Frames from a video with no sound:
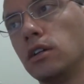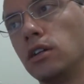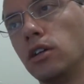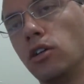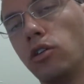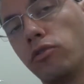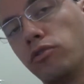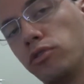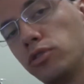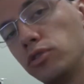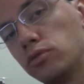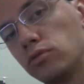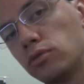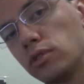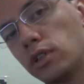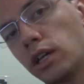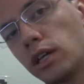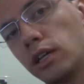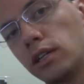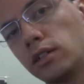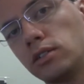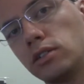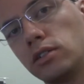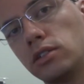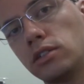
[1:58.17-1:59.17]
Eu fiz um
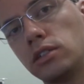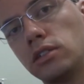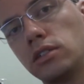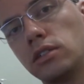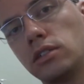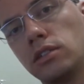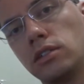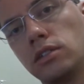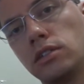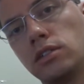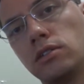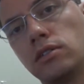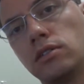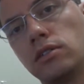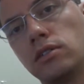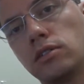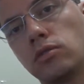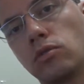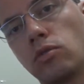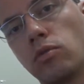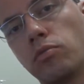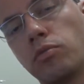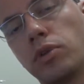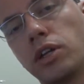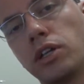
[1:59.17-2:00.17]
teste,
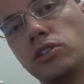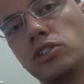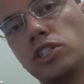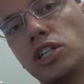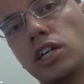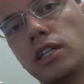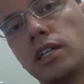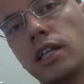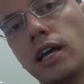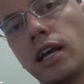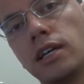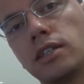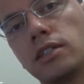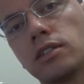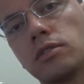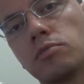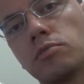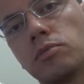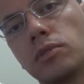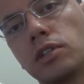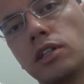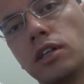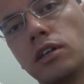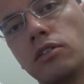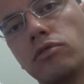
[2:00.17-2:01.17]
comprei dia 10,
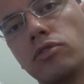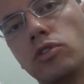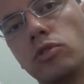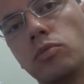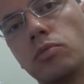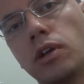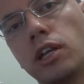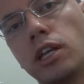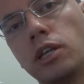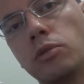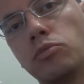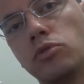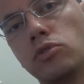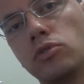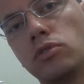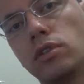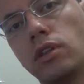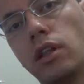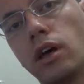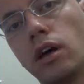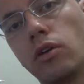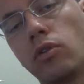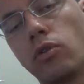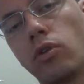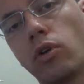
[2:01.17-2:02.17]
mandei vir uma lipo
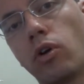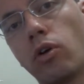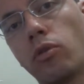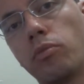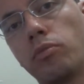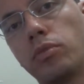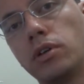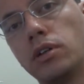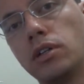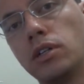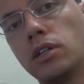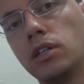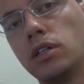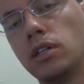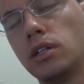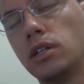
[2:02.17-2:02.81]
da Europa,